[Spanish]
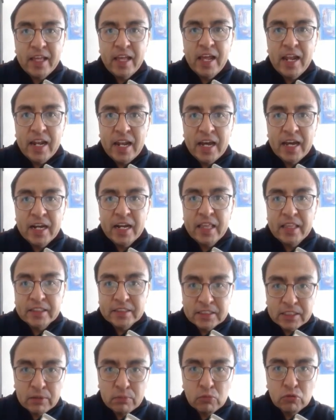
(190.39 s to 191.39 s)
le
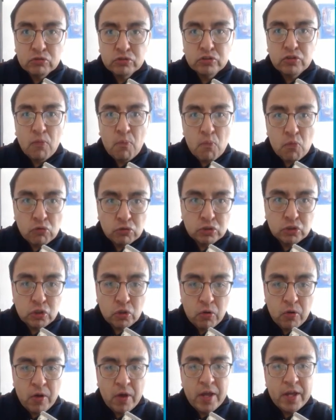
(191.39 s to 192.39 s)
agradecemos mucho
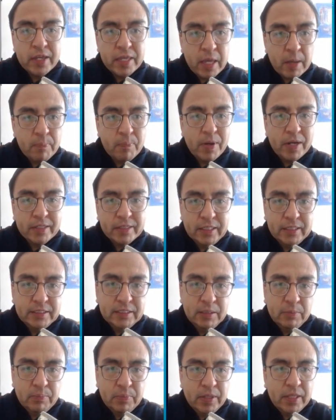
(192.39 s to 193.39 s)
que
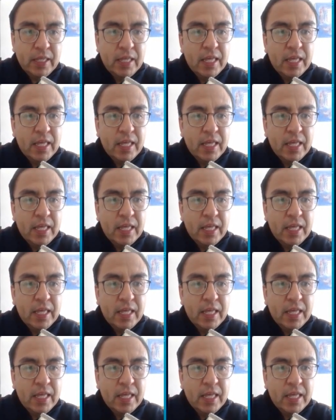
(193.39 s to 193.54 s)
participe.